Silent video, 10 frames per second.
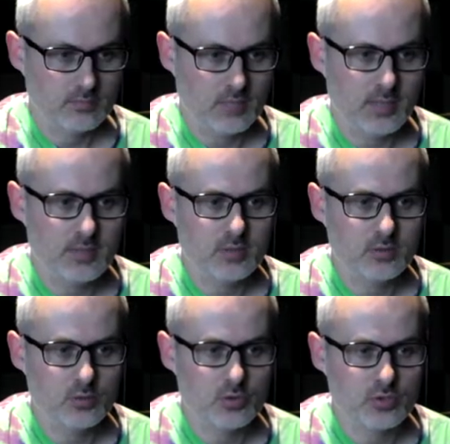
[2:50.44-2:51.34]
Mamy
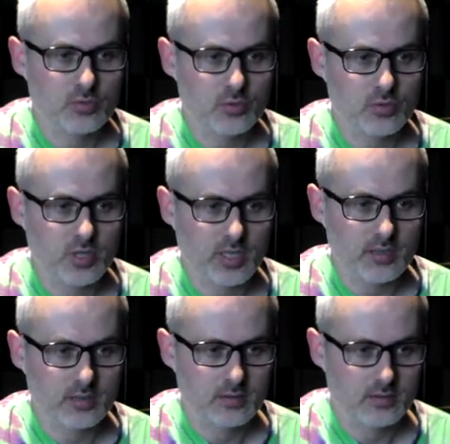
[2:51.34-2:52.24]
dużą trójkę.
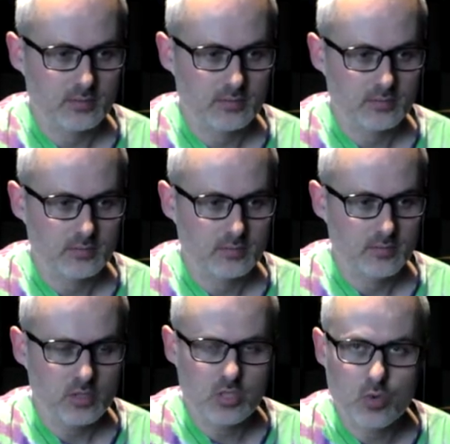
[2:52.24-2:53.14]

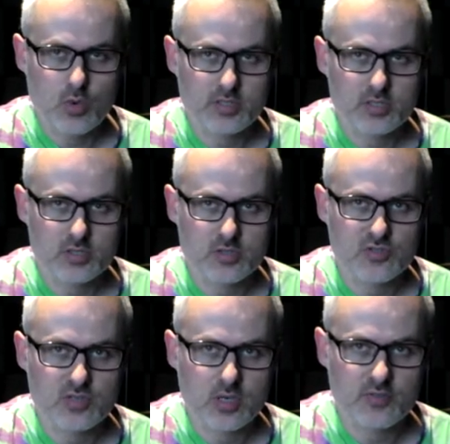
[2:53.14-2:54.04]
I układ
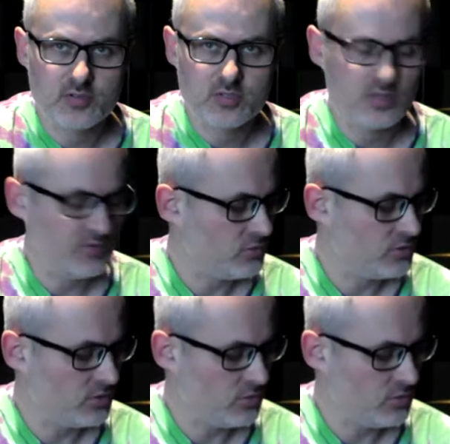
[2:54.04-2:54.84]
sześciodźwiękowy, czyli dwie duże